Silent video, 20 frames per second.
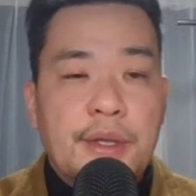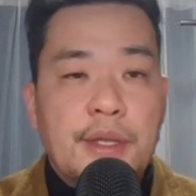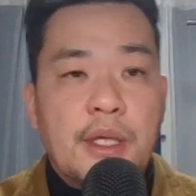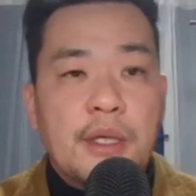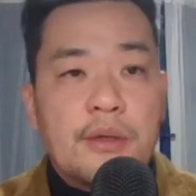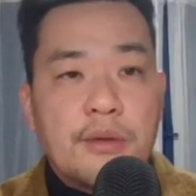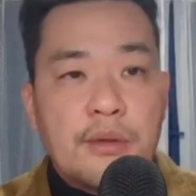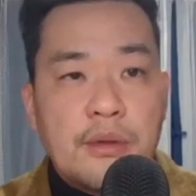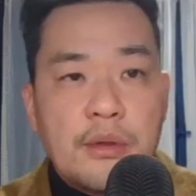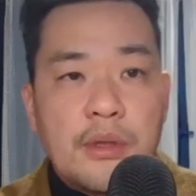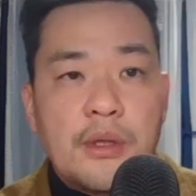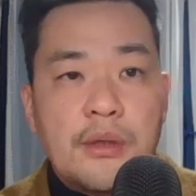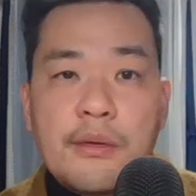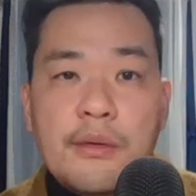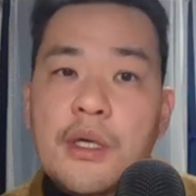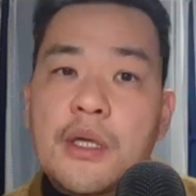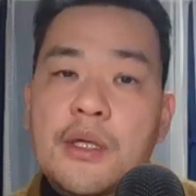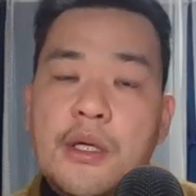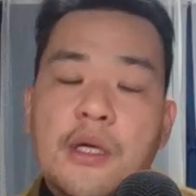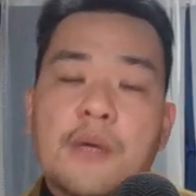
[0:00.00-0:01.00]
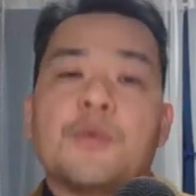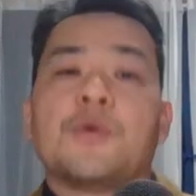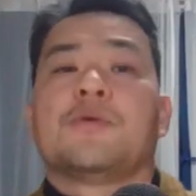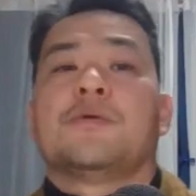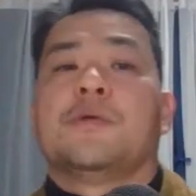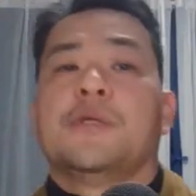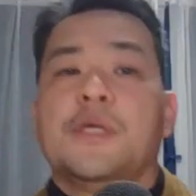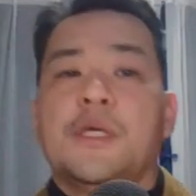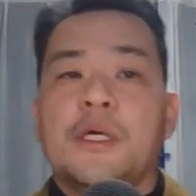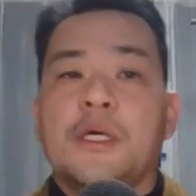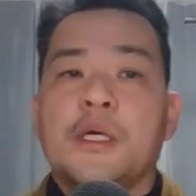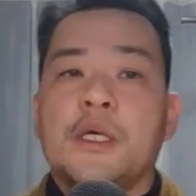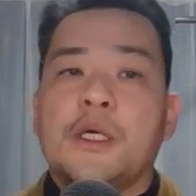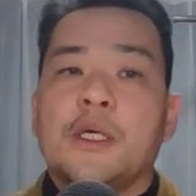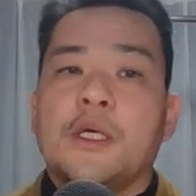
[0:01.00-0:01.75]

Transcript: ていくっていうのはなんか僕に